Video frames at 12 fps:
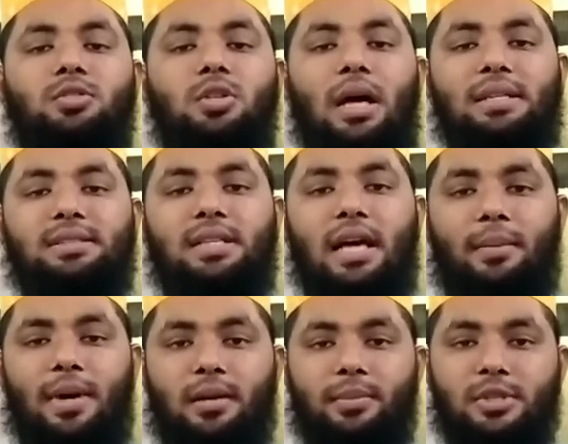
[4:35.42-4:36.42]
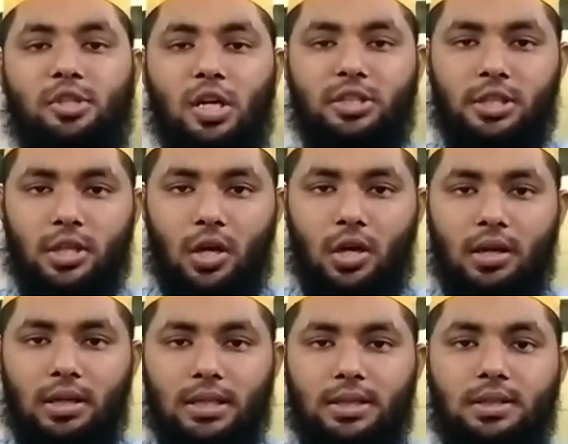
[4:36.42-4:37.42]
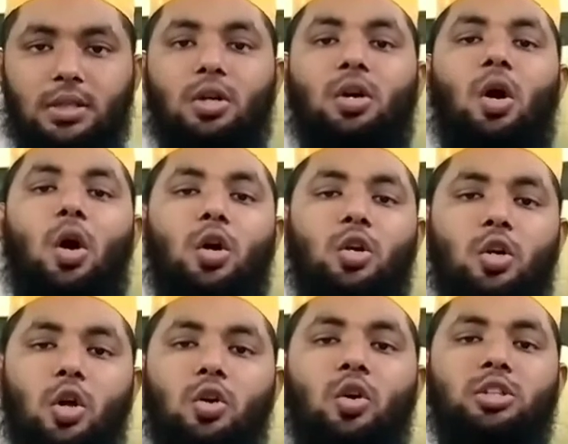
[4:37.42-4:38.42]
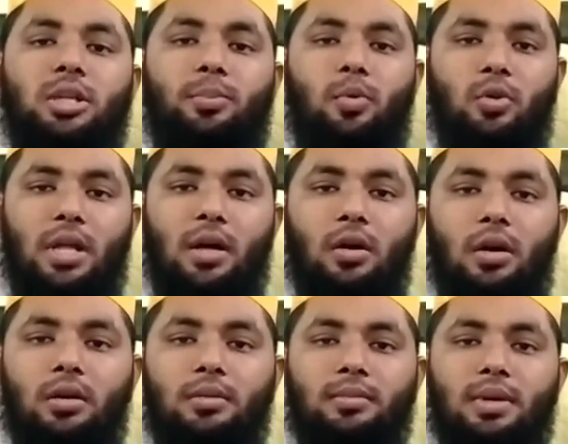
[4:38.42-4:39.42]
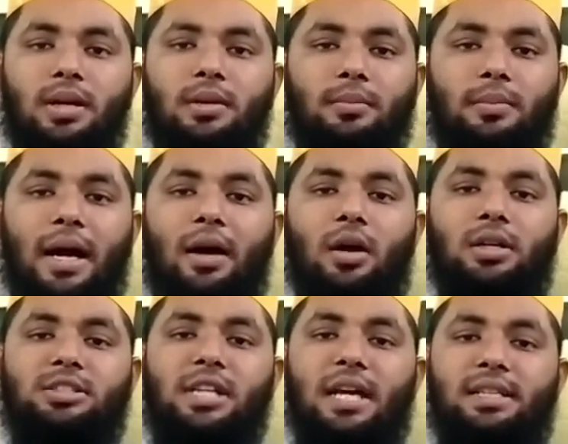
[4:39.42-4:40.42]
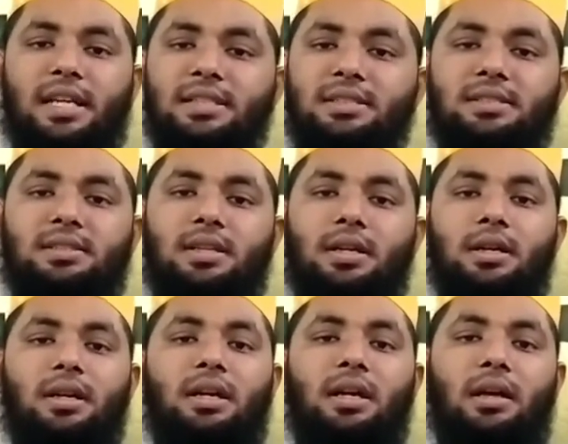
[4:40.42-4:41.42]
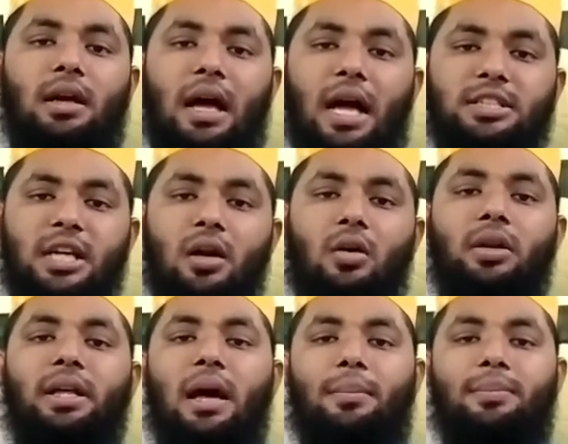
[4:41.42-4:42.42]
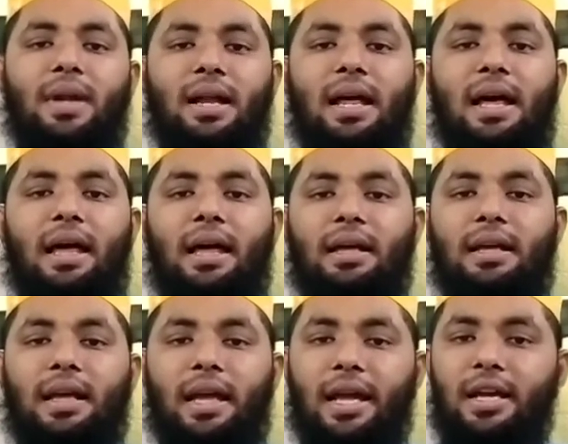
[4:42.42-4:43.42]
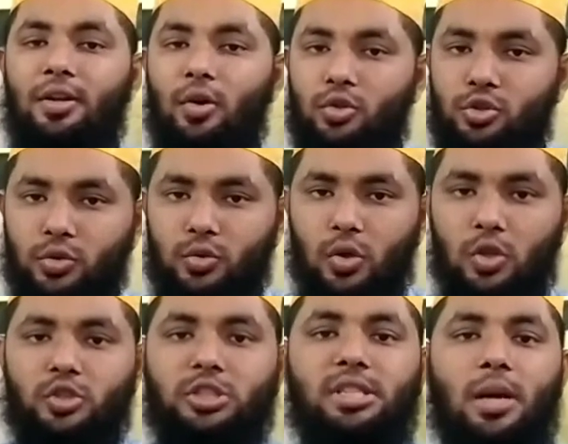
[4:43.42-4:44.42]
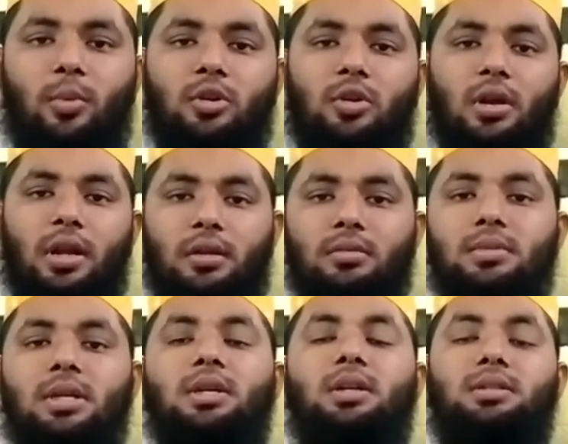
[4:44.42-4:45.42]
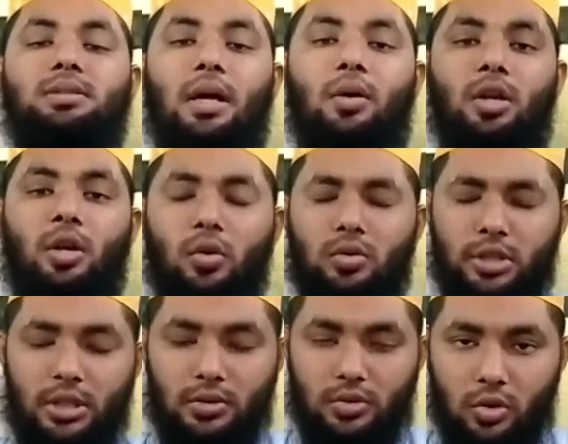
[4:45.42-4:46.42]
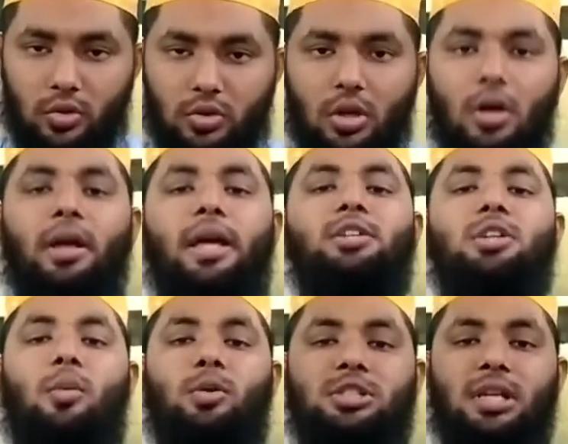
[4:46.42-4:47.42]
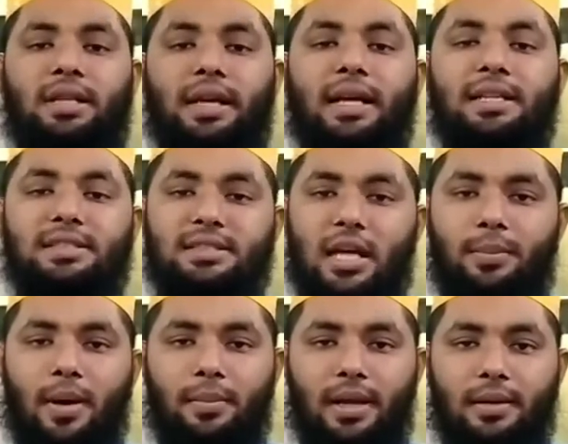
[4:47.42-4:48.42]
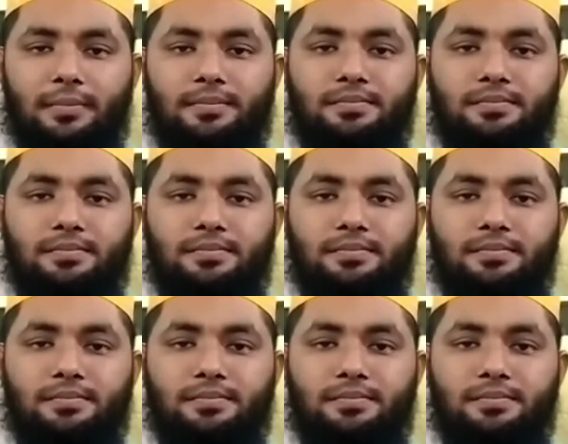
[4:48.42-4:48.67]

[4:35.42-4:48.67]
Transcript: তো আজকে আমার বিষয় ছিল অন্ডকোষে প্রদাহ বা অর্চাইটিস আশা করি আপনারা এই ওষুধগুলো যদি সেবন করেন তাহলে অতি দ্রুত এই সমস্যা থেকে নিস্তার পাবেন